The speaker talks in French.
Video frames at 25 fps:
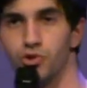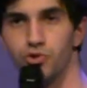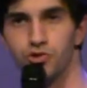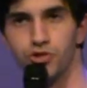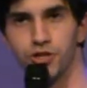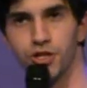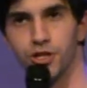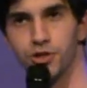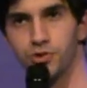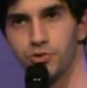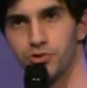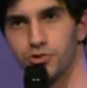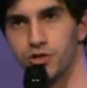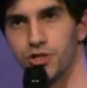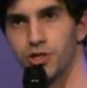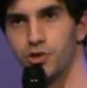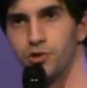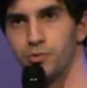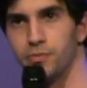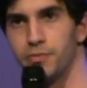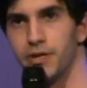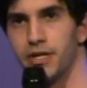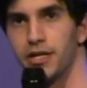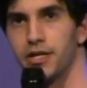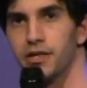chirurgien
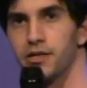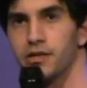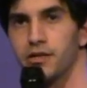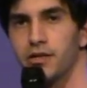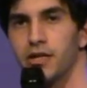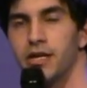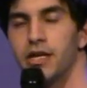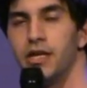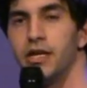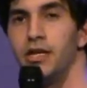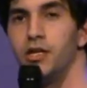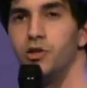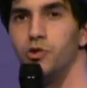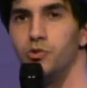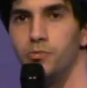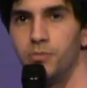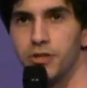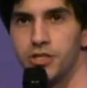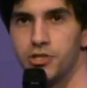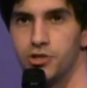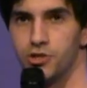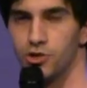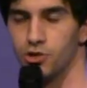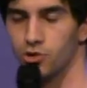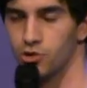opère et le
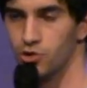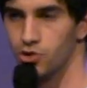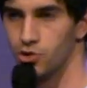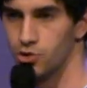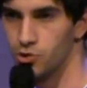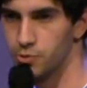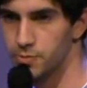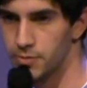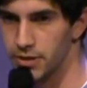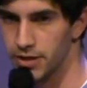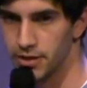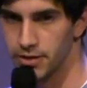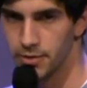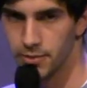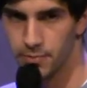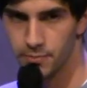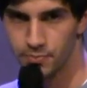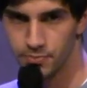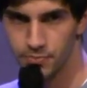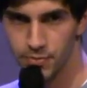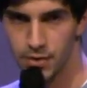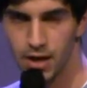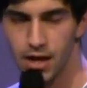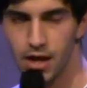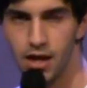patient coopère.
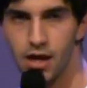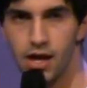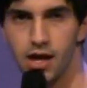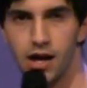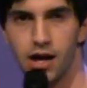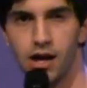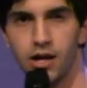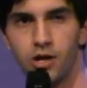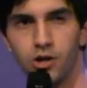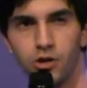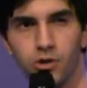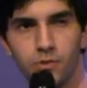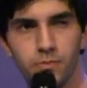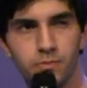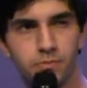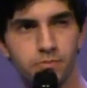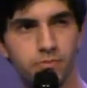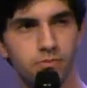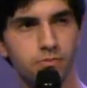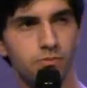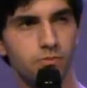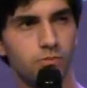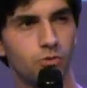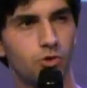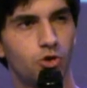Alors,
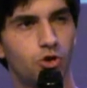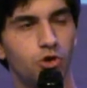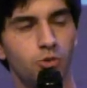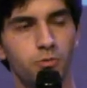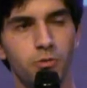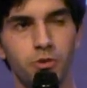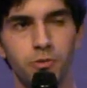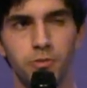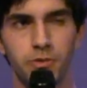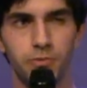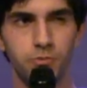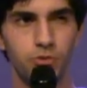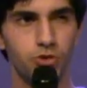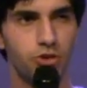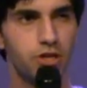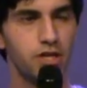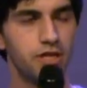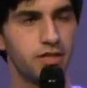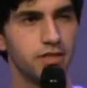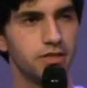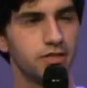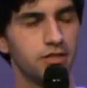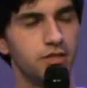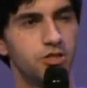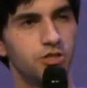comment mes modèles
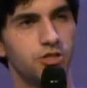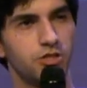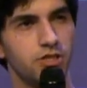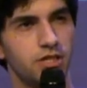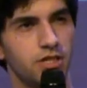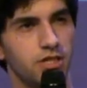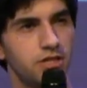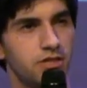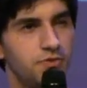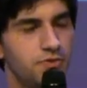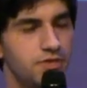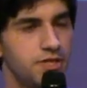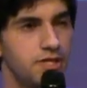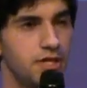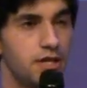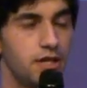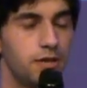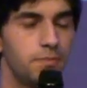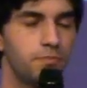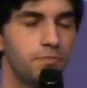d'intelligence artificielle,